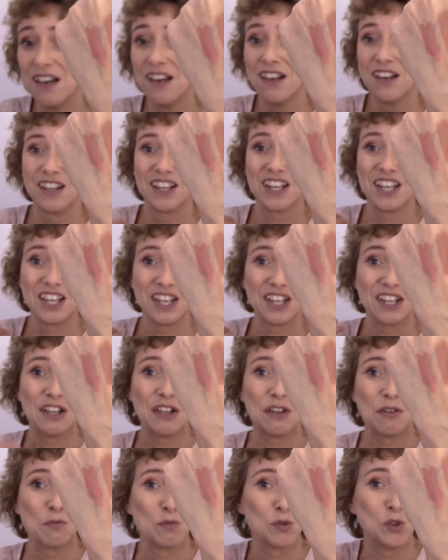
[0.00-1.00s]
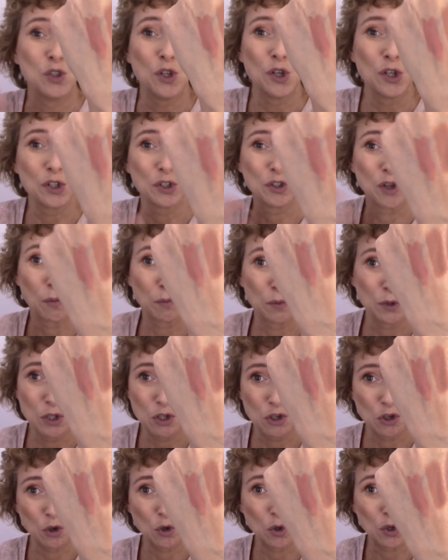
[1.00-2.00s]
che giorno dopo
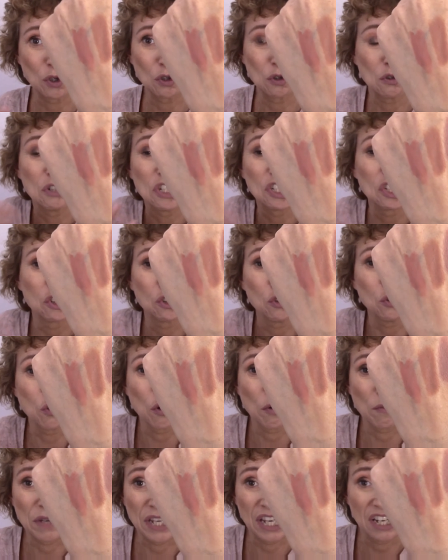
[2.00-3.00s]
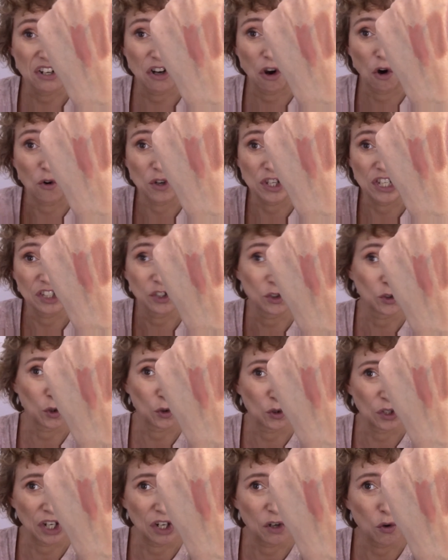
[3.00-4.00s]
giorno nessuno mi annoia e sto
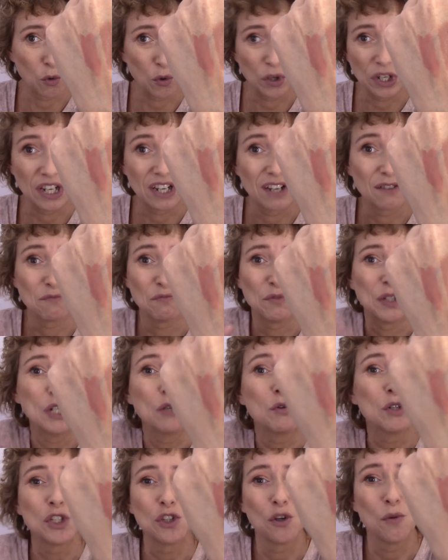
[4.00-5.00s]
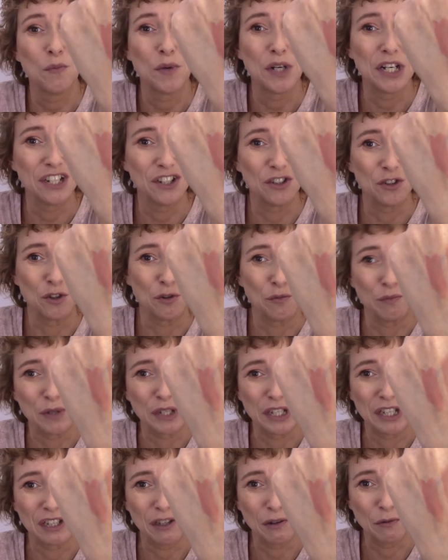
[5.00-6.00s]
tranquilla in questo periodo
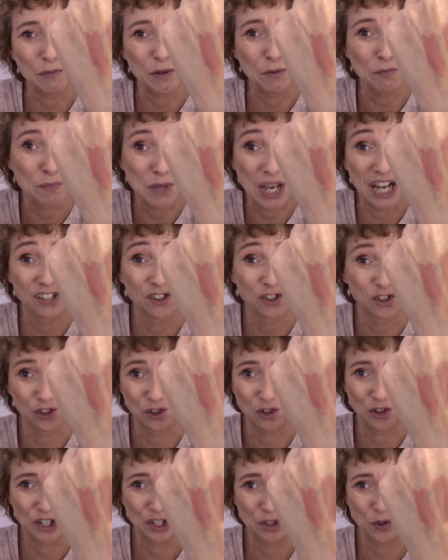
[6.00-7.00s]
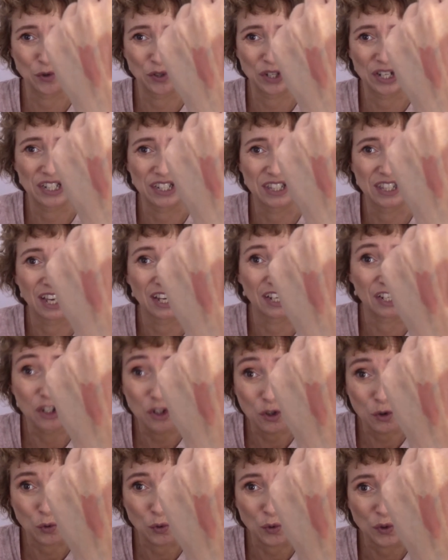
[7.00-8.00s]
mi, mi piacciono le tonalità
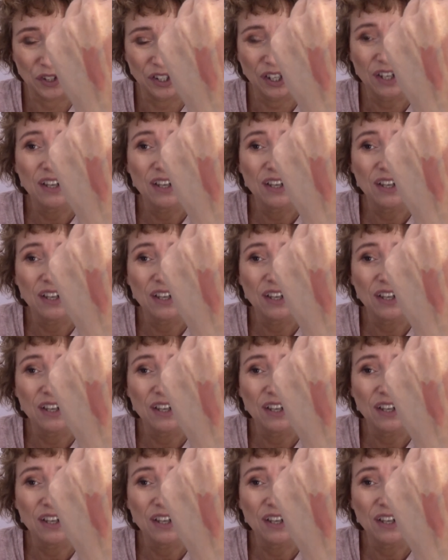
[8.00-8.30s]
nude